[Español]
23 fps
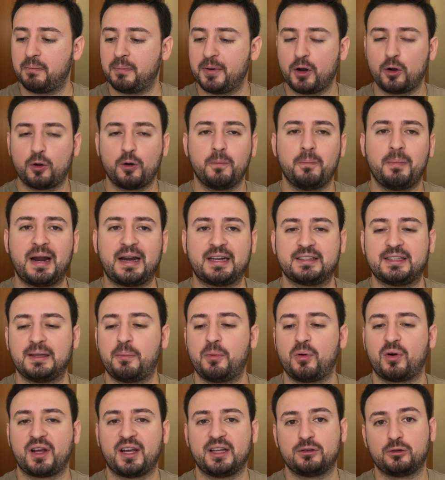preocuparte
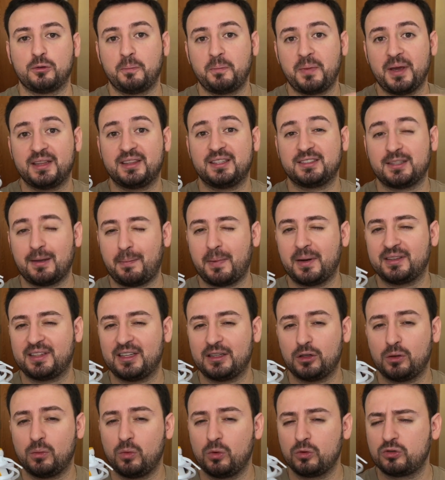porque tu pie te está
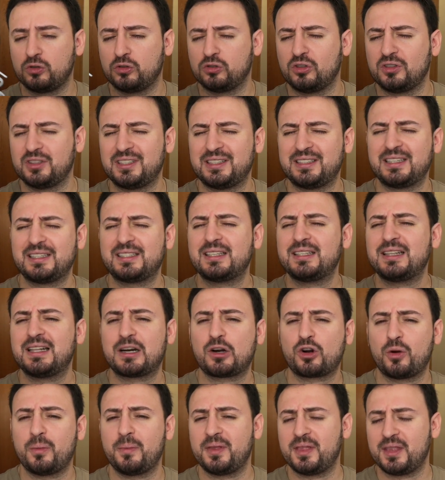apretando mucho. Entonces esa es la
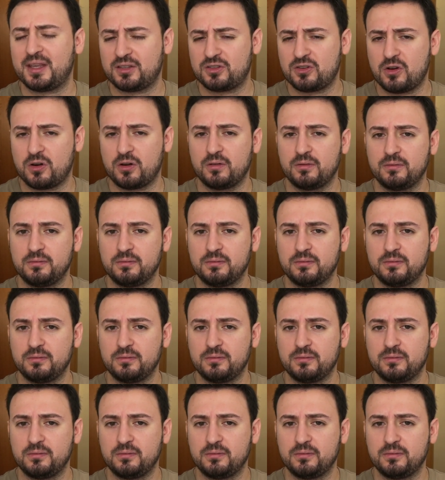recomendación.